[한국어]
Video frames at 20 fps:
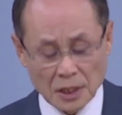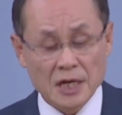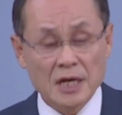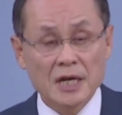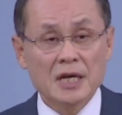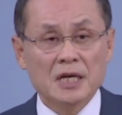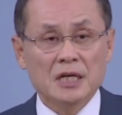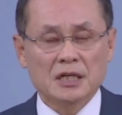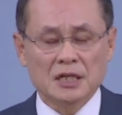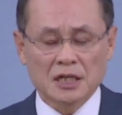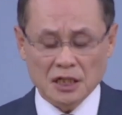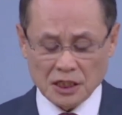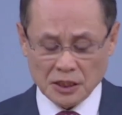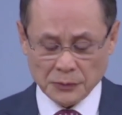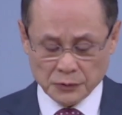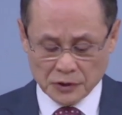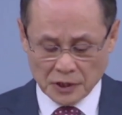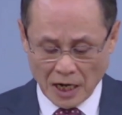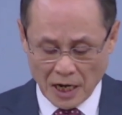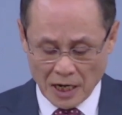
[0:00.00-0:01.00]

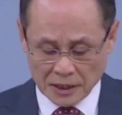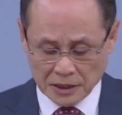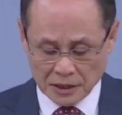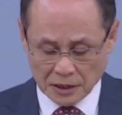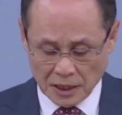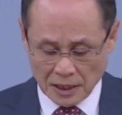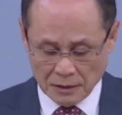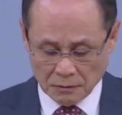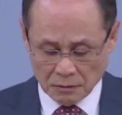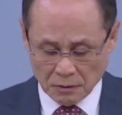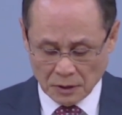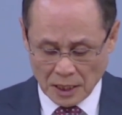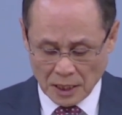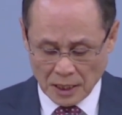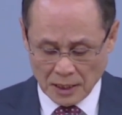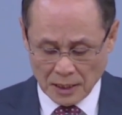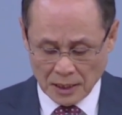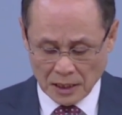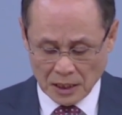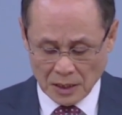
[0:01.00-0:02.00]
24시간
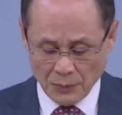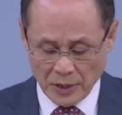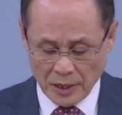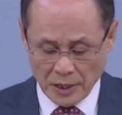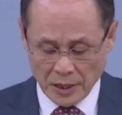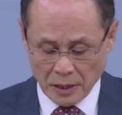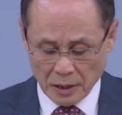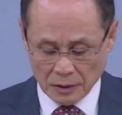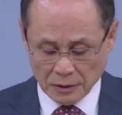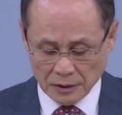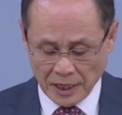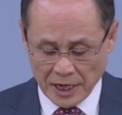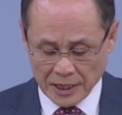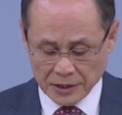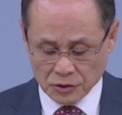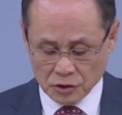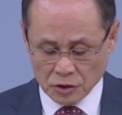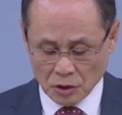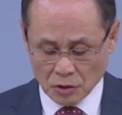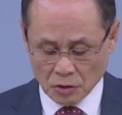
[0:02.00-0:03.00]
하나님의
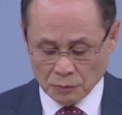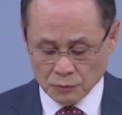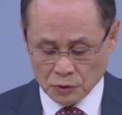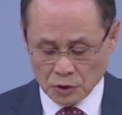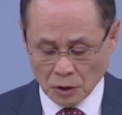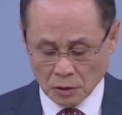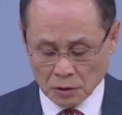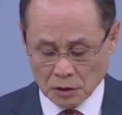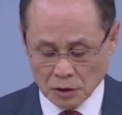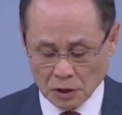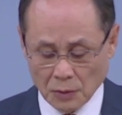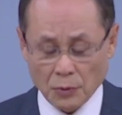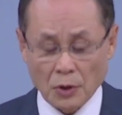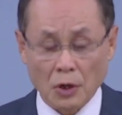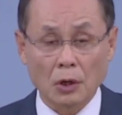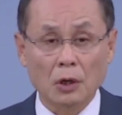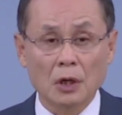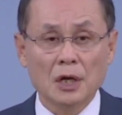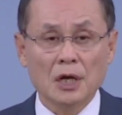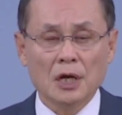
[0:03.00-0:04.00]
내적 음성을
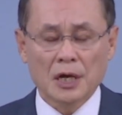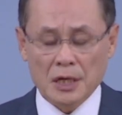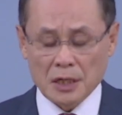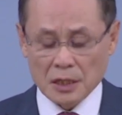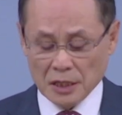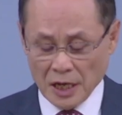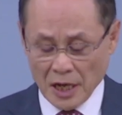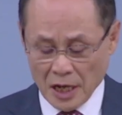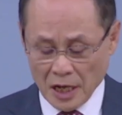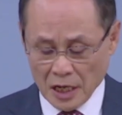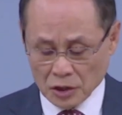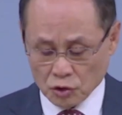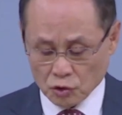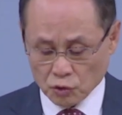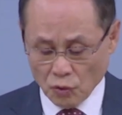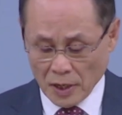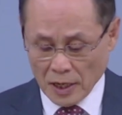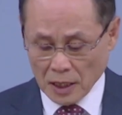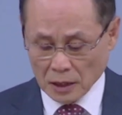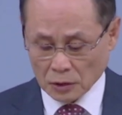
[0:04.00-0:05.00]
들으며
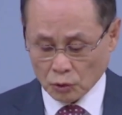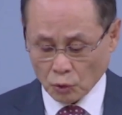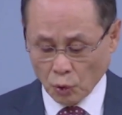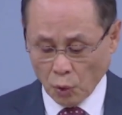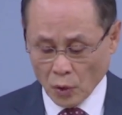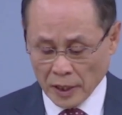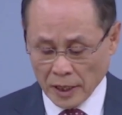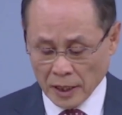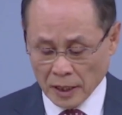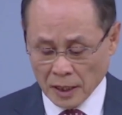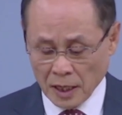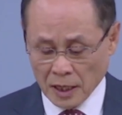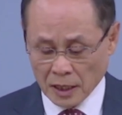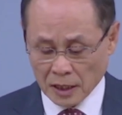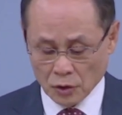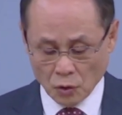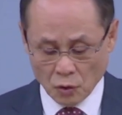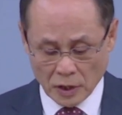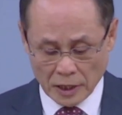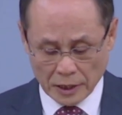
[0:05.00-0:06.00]
예수와
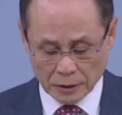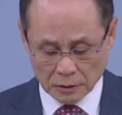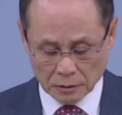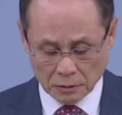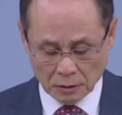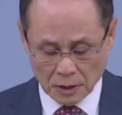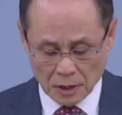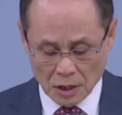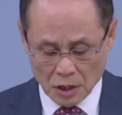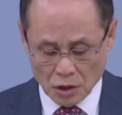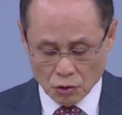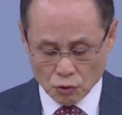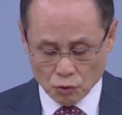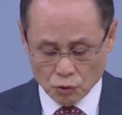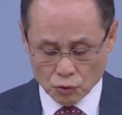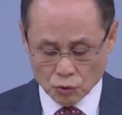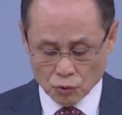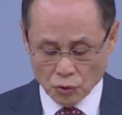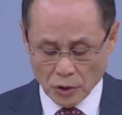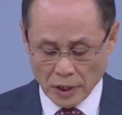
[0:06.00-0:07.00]
동행하기로 가는
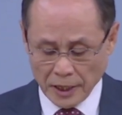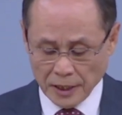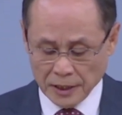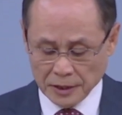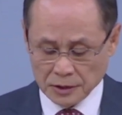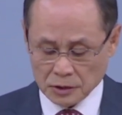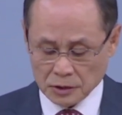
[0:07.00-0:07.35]
유에이즈